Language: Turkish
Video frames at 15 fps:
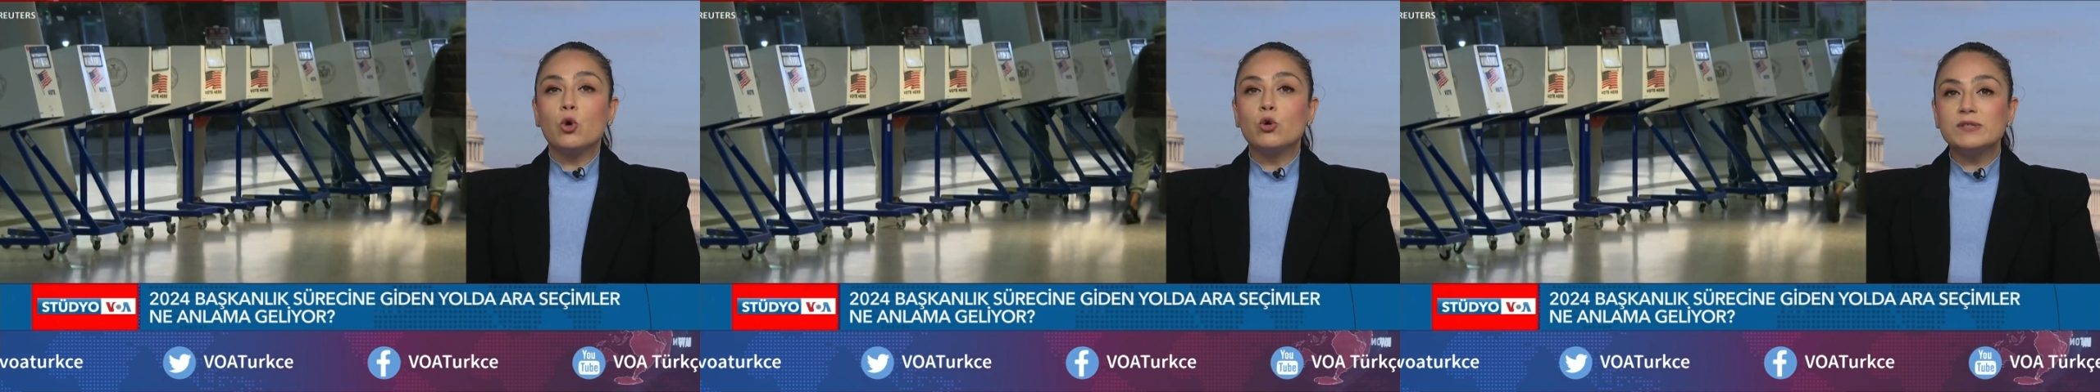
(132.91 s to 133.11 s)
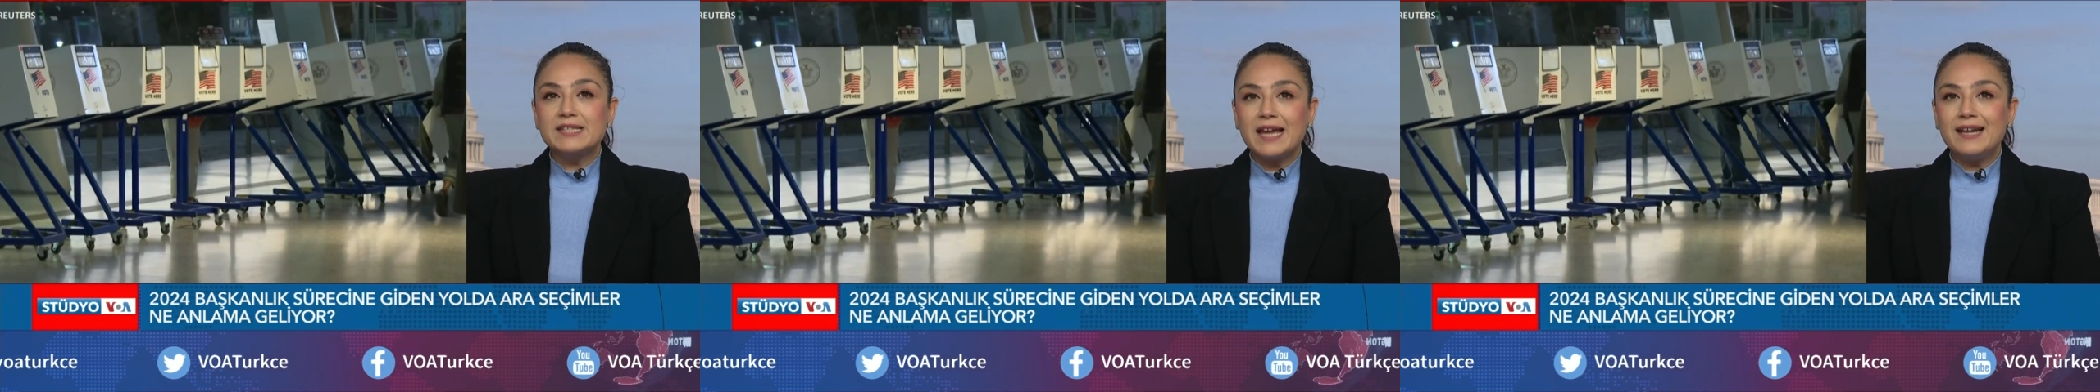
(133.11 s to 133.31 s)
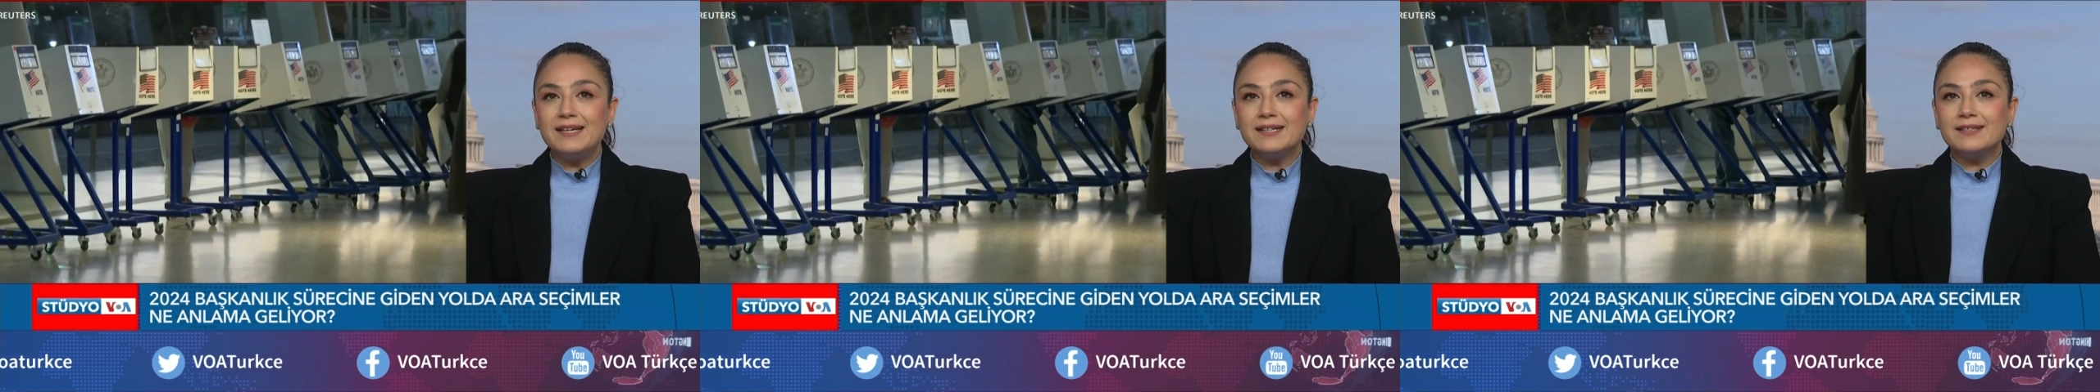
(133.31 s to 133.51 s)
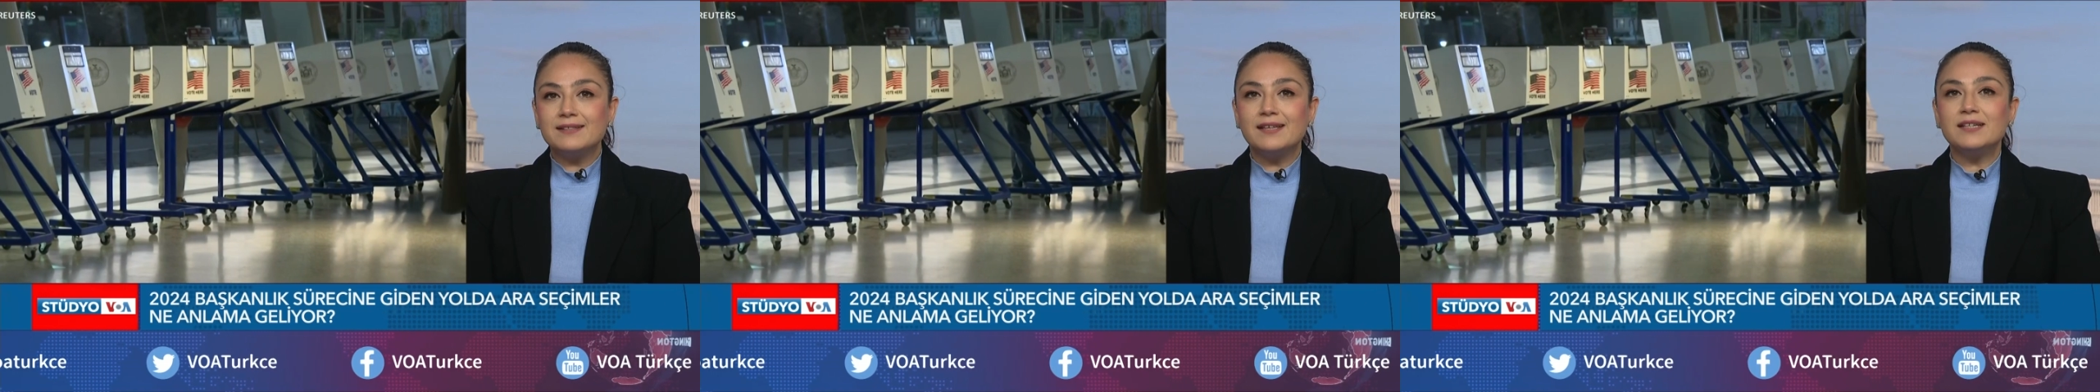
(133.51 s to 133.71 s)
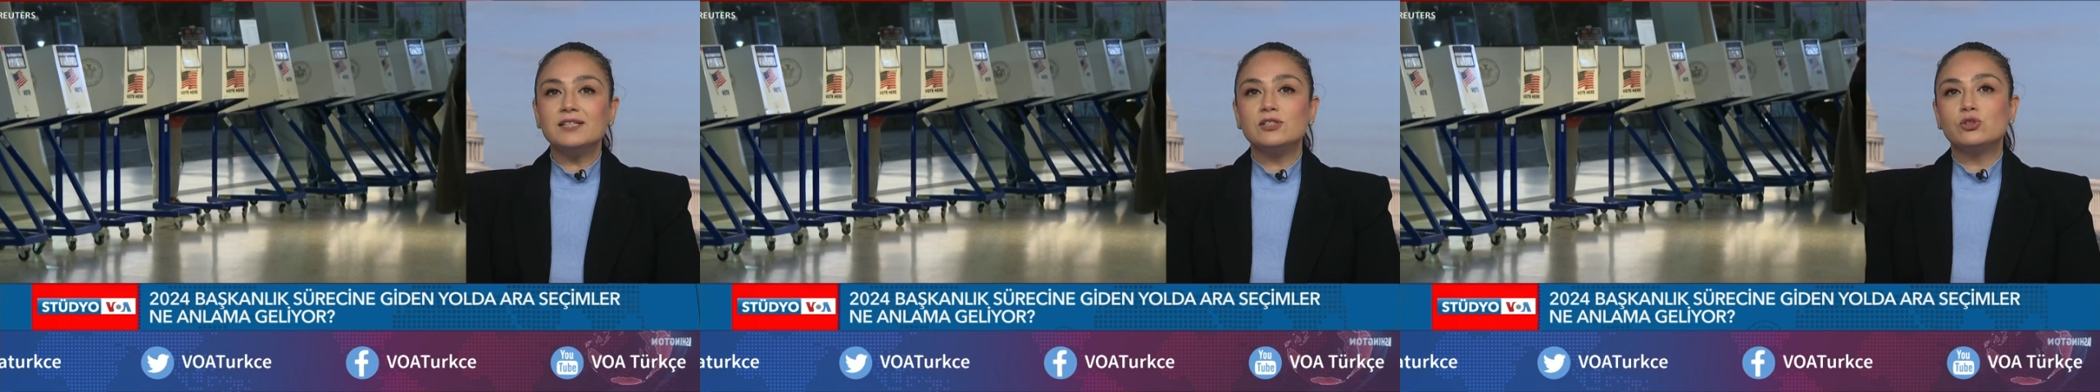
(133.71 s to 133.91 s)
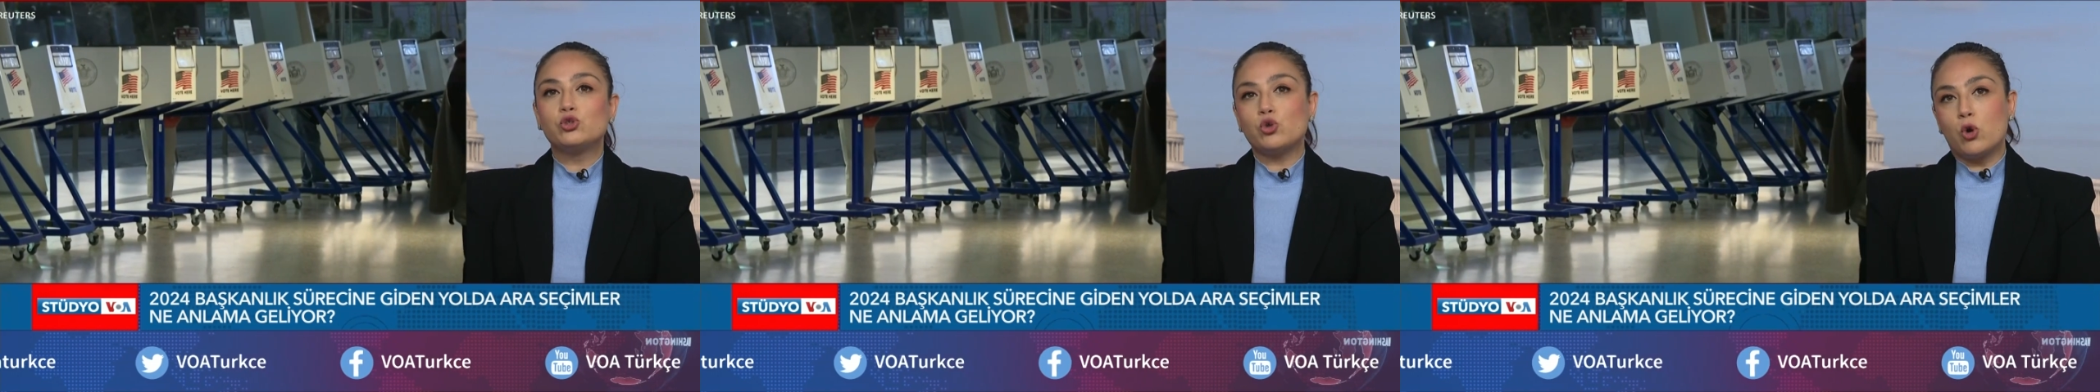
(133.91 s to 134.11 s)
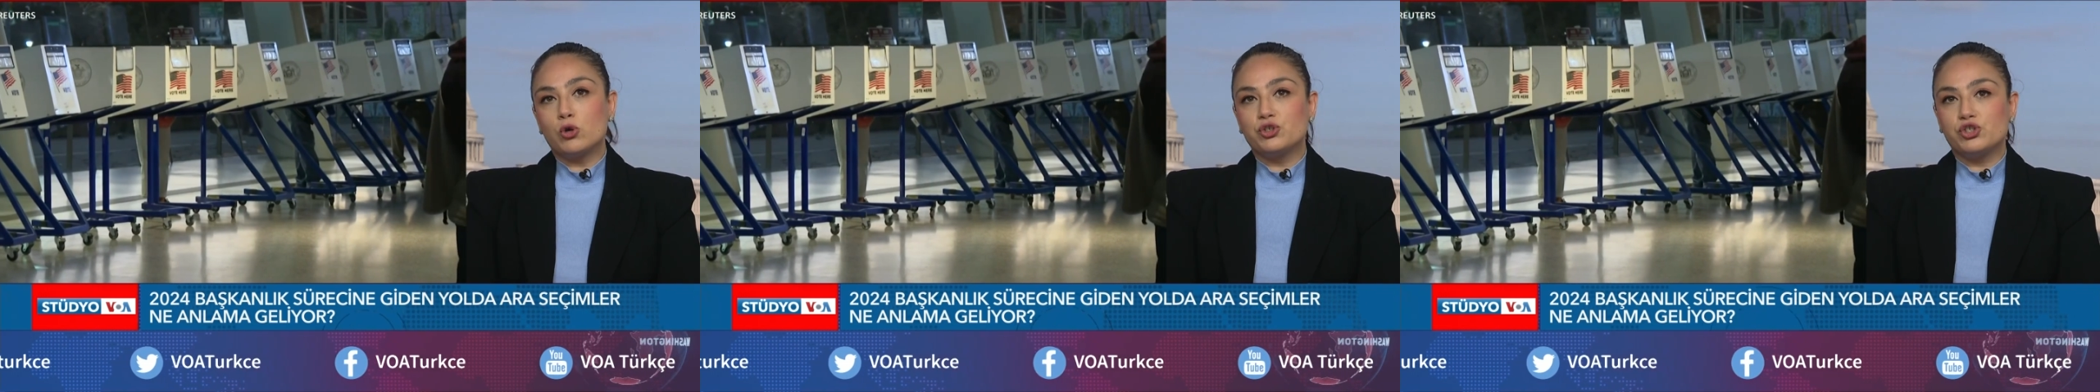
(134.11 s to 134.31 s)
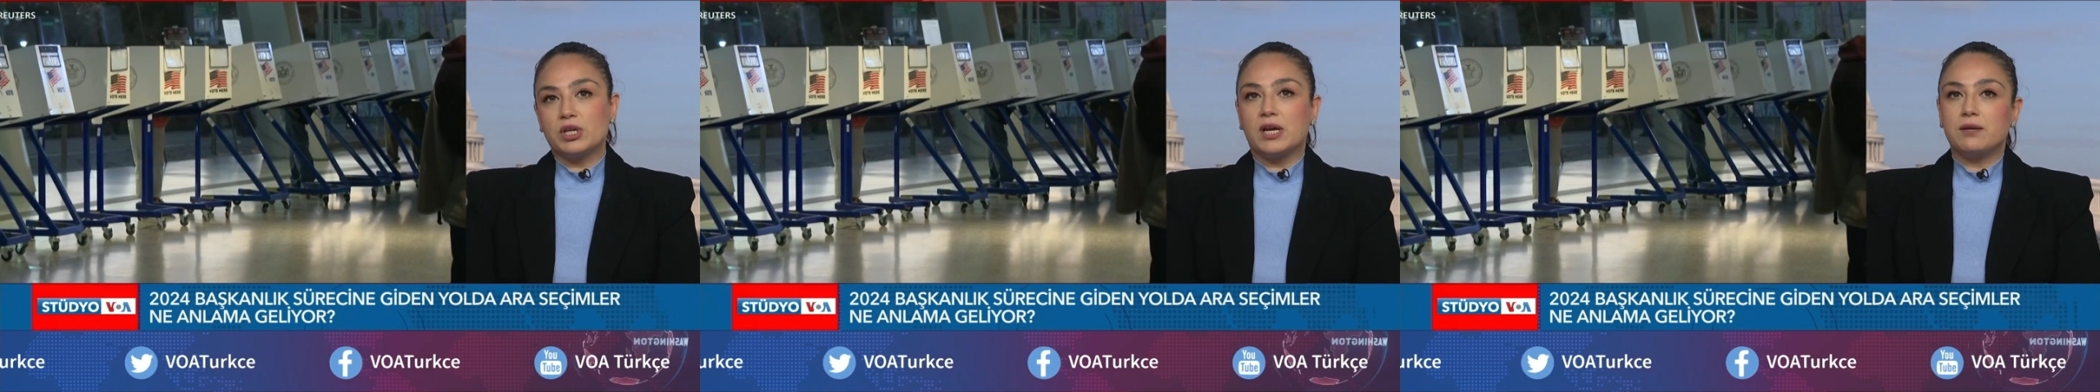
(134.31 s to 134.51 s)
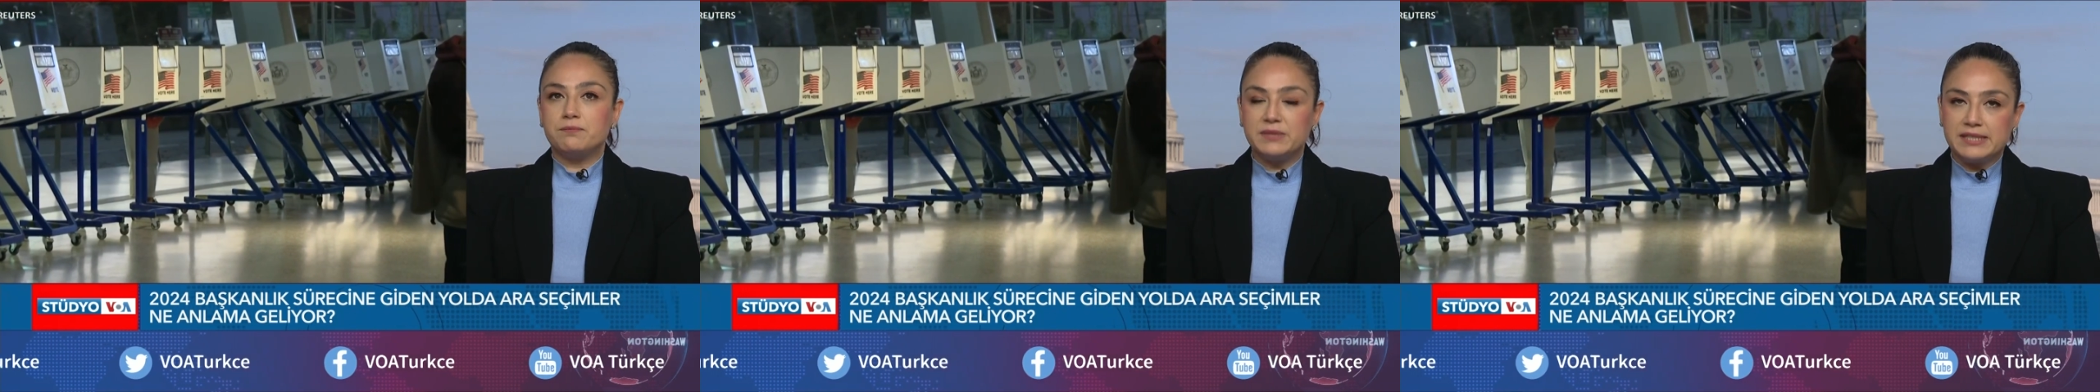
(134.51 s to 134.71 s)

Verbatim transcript: özellikle Georgia